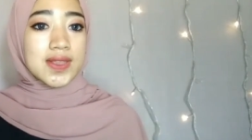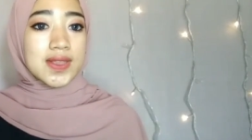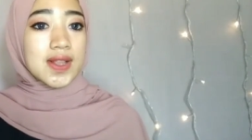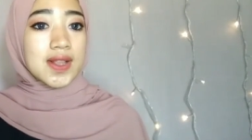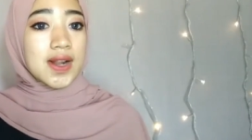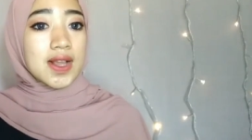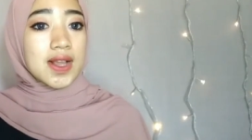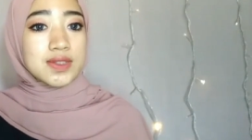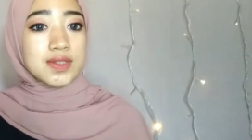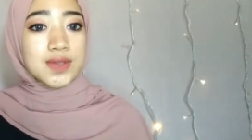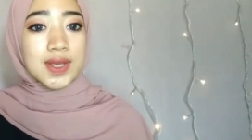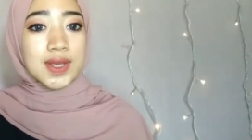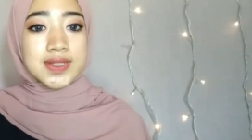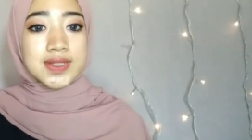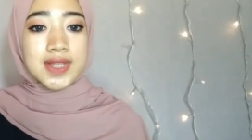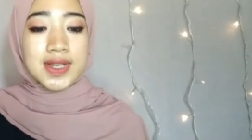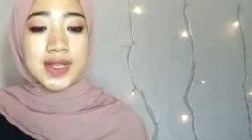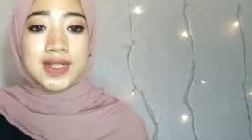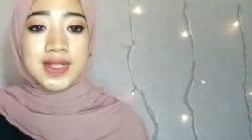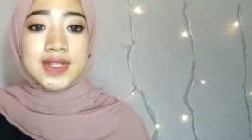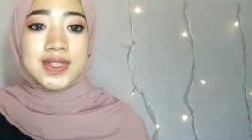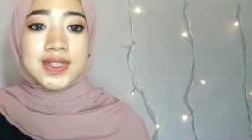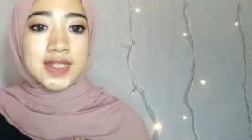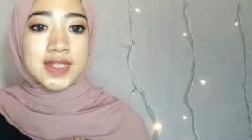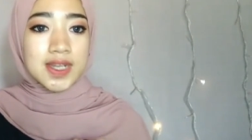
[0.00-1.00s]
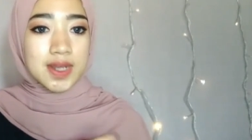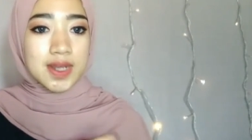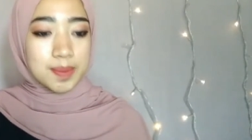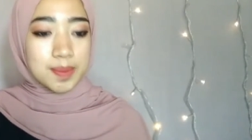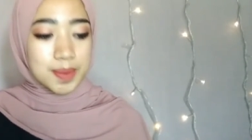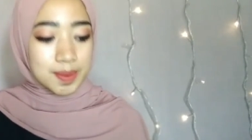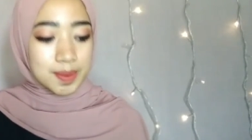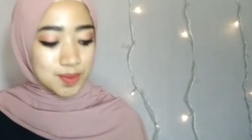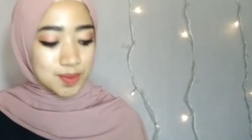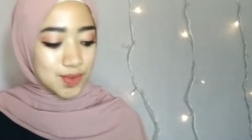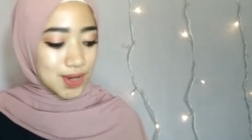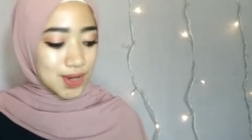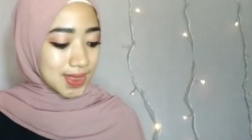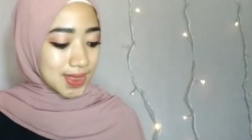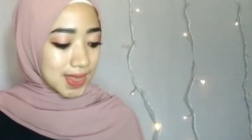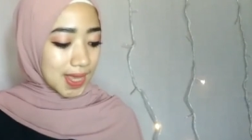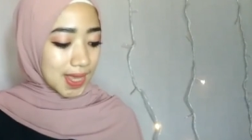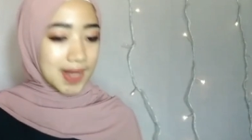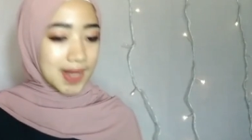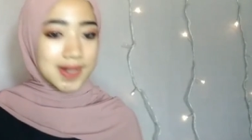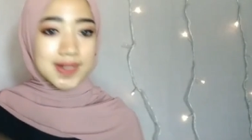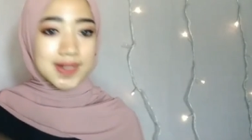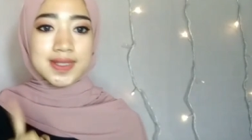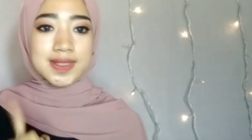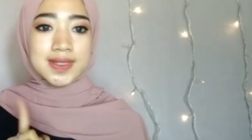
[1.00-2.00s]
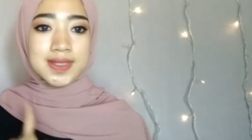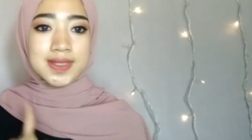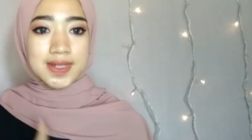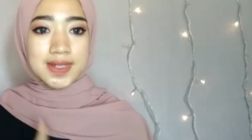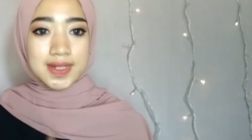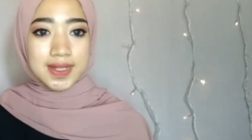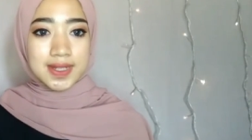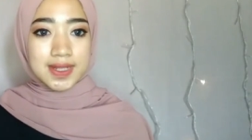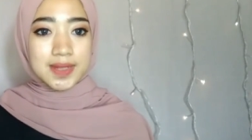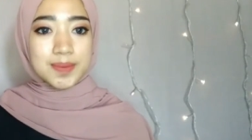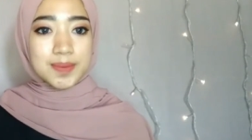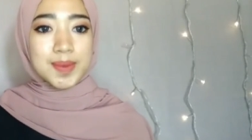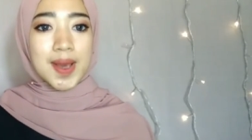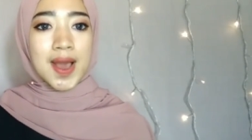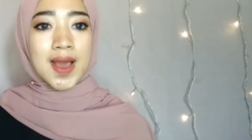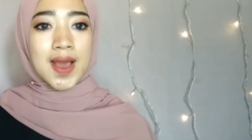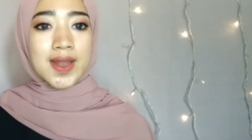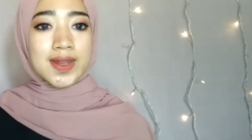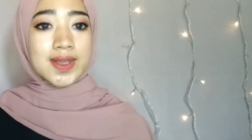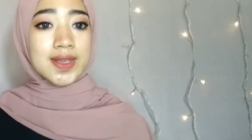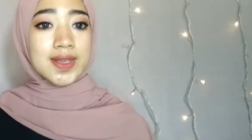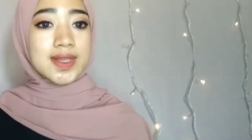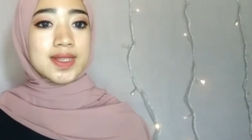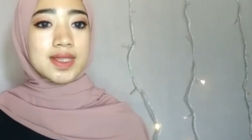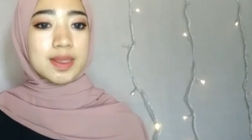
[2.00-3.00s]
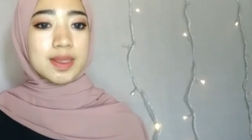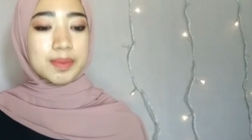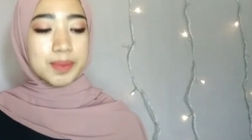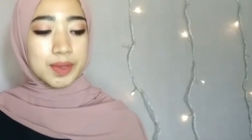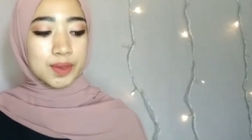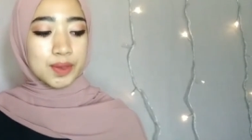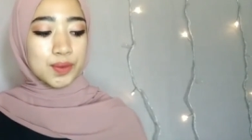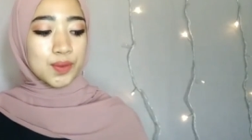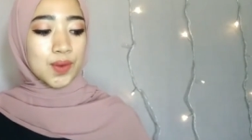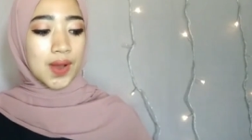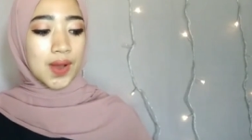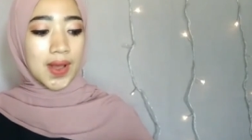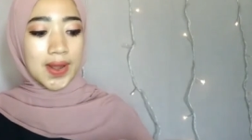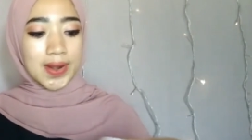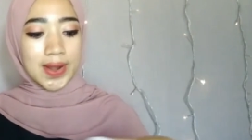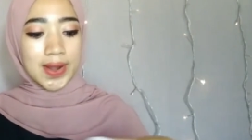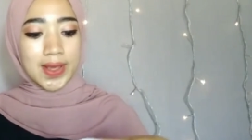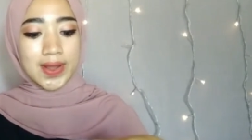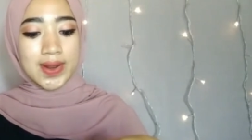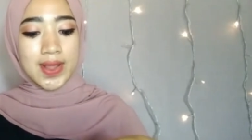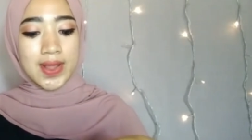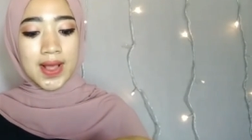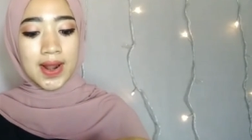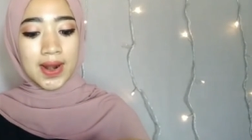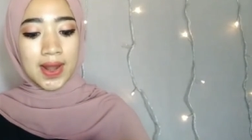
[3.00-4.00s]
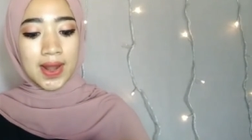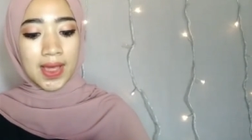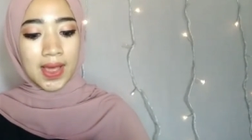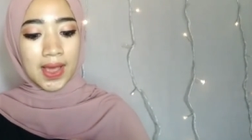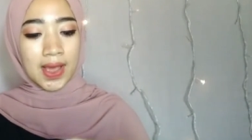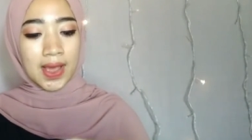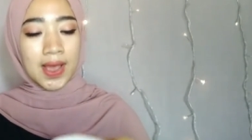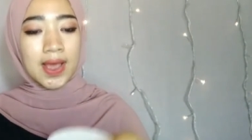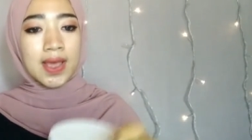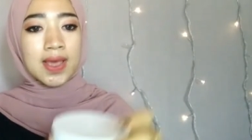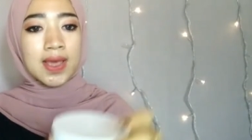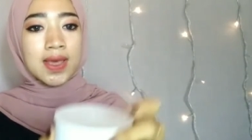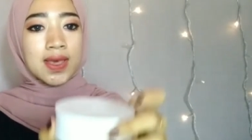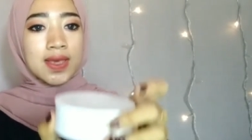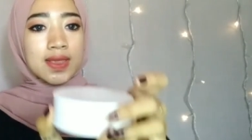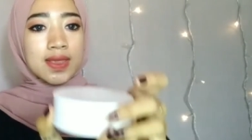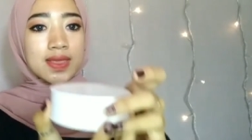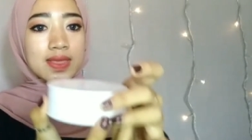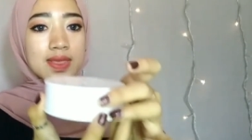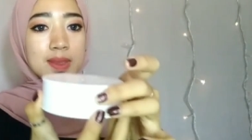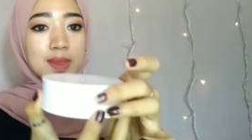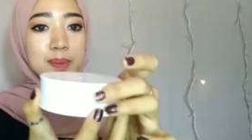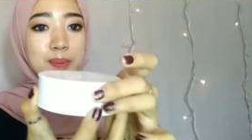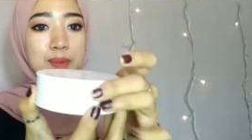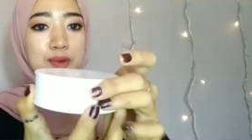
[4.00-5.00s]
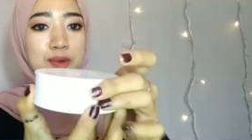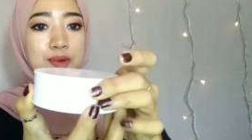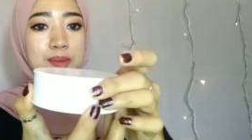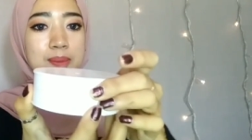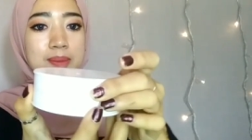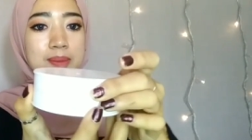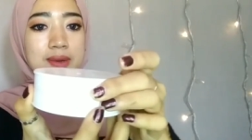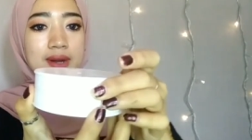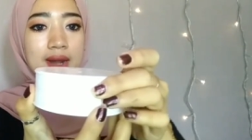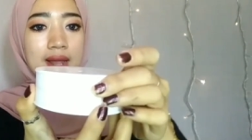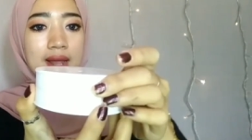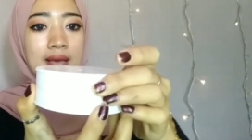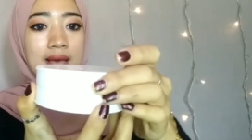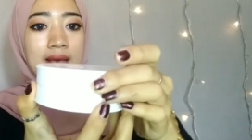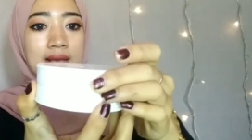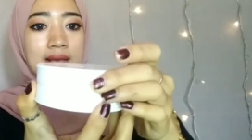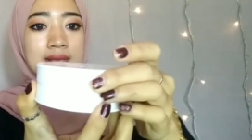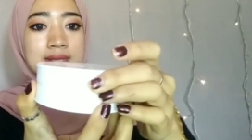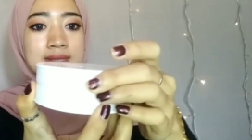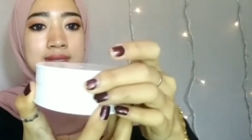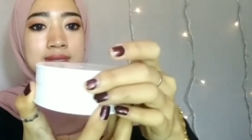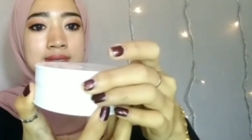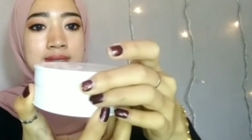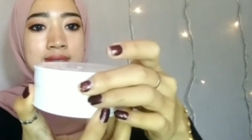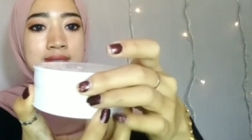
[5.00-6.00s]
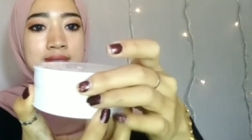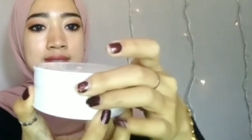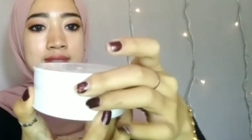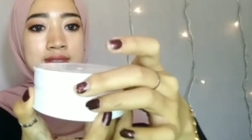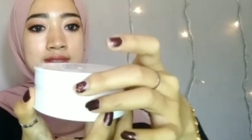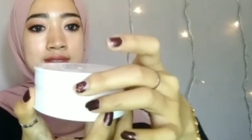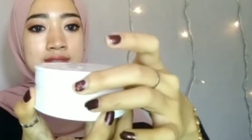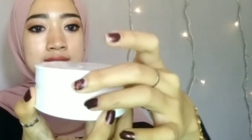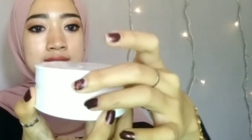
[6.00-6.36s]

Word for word: kita langsung aja ke cara pembuatan. Di sini bahan yang kita perlukan adalah tepung beras.